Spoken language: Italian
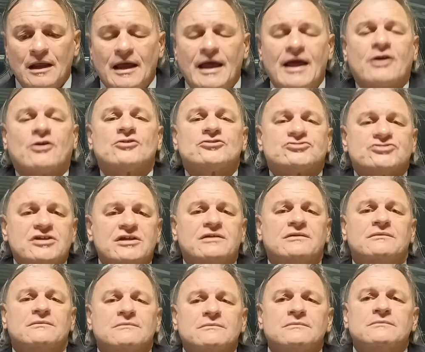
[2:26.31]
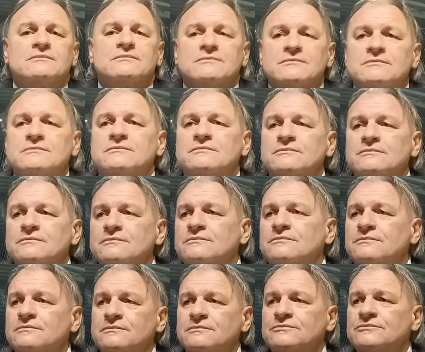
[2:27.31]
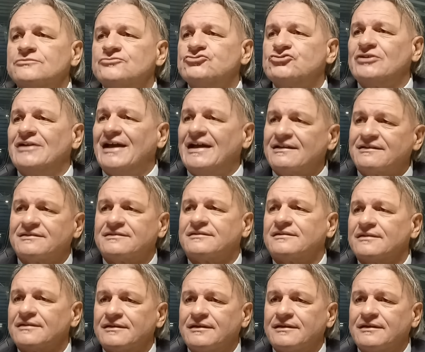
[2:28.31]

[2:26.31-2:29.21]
E così Giletti,